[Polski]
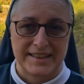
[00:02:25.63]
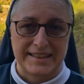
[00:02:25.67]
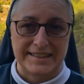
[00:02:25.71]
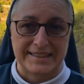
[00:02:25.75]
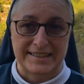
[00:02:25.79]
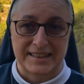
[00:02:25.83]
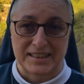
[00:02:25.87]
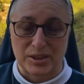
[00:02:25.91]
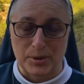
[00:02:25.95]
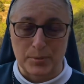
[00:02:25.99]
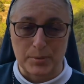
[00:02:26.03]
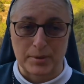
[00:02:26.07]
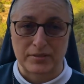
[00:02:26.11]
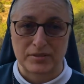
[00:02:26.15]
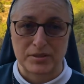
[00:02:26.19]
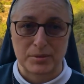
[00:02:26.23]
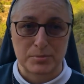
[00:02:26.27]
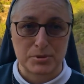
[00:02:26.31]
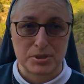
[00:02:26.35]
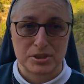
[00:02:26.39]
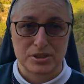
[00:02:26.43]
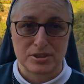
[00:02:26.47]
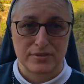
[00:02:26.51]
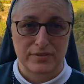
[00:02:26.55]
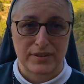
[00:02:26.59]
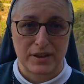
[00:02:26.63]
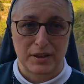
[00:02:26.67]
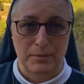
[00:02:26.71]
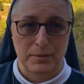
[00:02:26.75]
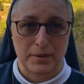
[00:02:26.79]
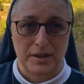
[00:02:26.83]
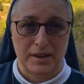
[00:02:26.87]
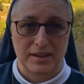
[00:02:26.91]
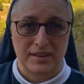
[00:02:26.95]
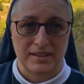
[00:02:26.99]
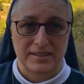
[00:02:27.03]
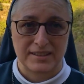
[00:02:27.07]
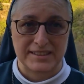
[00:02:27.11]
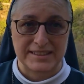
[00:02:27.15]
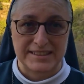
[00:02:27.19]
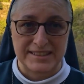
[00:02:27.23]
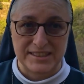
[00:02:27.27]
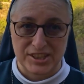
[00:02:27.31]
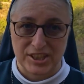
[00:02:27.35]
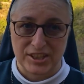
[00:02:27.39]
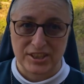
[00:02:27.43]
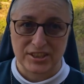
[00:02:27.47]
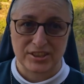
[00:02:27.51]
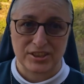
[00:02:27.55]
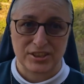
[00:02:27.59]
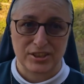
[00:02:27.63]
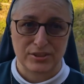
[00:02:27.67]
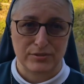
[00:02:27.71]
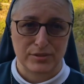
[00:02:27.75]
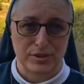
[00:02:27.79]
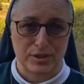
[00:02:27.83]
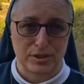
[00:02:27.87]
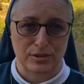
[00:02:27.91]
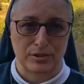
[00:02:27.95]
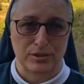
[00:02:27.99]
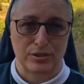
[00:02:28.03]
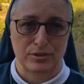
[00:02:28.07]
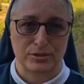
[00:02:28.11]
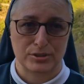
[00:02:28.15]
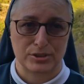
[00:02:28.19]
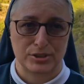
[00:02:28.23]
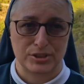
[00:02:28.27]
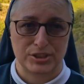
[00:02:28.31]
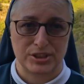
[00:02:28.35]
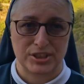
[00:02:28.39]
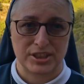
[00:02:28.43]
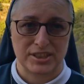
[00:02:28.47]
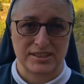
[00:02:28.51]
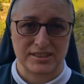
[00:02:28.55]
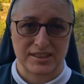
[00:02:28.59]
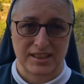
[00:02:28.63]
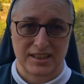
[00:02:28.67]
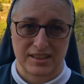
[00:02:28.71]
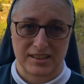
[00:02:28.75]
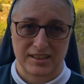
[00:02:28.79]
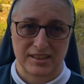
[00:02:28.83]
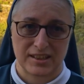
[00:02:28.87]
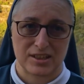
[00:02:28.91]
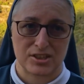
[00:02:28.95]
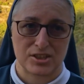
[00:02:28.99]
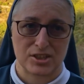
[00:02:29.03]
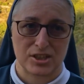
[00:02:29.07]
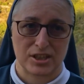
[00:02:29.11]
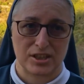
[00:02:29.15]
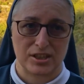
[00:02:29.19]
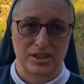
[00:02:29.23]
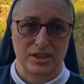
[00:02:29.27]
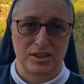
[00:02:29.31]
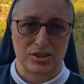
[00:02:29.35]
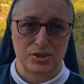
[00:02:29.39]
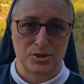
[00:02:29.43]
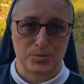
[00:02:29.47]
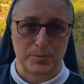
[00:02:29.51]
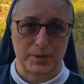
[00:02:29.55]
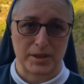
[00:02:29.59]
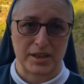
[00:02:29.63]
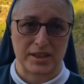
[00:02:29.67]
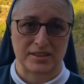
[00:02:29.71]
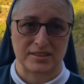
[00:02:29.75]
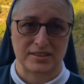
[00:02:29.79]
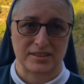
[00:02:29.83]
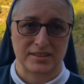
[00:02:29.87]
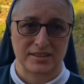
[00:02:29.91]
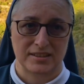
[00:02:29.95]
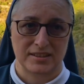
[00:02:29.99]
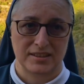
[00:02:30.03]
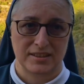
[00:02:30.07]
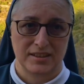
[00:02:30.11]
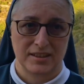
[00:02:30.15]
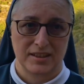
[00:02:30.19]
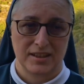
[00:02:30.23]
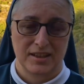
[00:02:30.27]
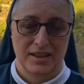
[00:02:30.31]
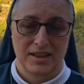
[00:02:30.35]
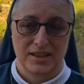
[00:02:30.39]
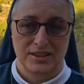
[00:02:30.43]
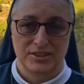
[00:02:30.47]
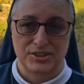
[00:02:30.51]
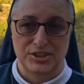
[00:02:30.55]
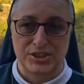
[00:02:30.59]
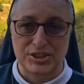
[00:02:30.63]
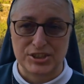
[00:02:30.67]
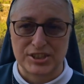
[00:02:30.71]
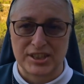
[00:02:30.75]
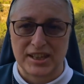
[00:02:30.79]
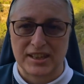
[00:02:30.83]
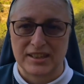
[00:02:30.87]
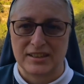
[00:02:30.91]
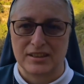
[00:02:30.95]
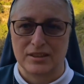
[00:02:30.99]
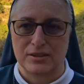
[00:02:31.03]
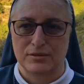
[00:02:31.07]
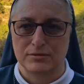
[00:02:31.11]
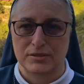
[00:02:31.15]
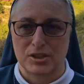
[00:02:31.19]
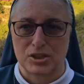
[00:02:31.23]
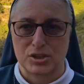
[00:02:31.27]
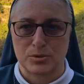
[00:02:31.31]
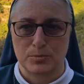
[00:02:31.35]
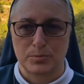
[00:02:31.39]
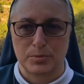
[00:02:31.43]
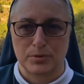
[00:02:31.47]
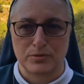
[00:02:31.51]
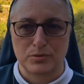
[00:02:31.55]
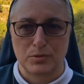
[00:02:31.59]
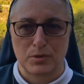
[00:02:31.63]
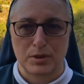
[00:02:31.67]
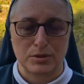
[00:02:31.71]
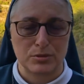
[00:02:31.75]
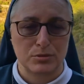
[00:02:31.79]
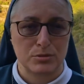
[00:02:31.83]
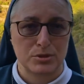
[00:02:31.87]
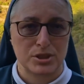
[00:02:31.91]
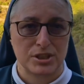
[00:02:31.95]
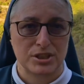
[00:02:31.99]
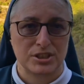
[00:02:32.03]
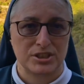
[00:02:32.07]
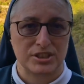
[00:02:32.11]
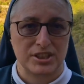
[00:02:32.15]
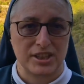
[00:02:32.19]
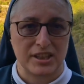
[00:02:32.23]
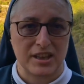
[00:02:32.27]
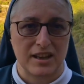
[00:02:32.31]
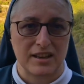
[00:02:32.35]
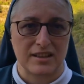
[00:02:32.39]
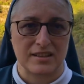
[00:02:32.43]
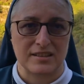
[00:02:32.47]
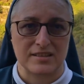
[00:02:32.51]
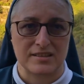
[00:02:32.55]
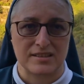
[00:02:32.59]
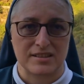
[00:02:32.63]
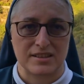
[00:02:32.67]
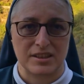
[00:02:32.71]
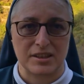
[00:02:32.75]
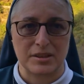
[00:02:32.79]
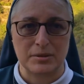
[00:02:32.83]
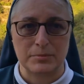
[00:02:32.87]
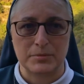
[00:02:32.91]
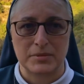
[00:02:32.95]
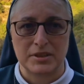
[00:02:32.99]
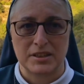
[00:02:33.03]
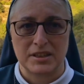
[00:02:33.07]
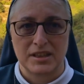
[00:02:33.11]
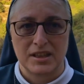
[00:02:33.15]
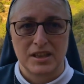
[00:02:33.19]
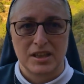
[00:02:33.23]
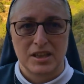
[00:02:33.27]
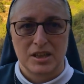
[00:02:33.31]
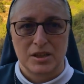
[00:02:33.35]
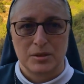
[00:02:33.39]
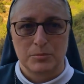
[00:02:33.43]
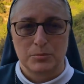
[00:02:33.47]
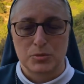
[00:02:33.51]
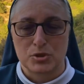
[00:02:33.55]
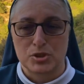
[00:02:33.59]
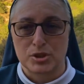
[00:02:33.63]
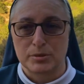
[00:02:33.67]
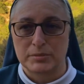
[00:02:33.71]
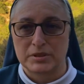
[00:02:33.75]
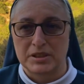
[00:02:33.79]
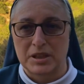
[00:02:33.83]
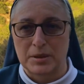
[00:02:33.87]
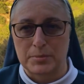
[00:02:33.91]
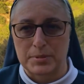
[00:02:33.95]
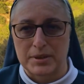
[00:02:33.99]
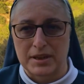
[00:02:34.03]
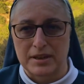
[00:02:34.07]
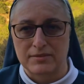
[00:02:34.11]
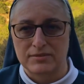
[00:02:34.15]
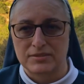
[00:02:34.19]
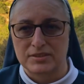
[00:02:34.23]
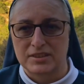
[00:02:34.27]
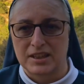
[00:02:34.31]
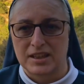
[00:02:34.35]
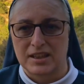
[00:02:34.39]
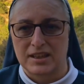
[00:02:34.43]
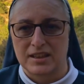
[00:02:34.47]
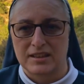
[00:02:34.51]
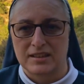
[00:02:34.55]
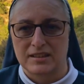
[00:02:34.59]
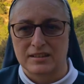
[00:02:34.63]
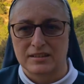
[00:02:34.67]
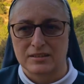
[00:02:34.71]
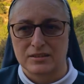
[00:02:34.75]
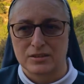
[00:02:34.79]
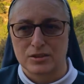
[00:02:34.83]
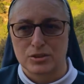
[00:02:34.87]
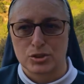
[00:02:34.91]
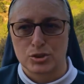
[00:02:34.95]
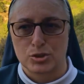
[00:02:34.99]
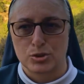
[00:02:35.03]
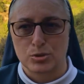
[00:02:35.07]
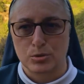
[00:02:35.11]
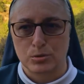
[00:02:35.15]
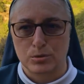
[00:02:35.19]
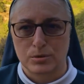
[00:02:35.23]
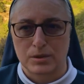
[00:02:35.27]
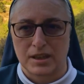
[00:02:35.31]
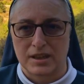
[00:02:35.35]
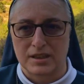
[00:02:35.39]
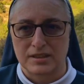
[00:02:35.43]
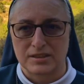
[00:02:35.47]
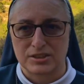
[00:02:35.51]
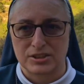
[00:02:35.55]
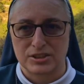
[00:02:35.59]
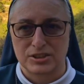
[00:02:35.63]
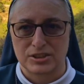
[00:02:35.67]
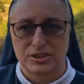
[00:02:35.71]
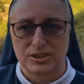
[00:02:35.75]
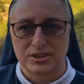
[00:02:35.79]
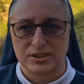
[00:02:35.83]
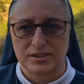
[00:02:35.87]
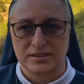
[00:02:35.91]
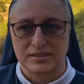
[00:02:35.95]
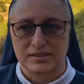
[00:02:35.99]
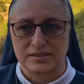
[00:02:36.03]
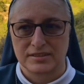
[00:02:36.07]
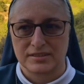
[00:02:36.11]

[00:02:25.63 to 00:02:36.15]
I tak naprawdę przetrwała dzięki wierności Zachariasza i Elżbiety. Dzisiaj w naszym powołaniu chrześcijańskim możemy naprawdę e, szukać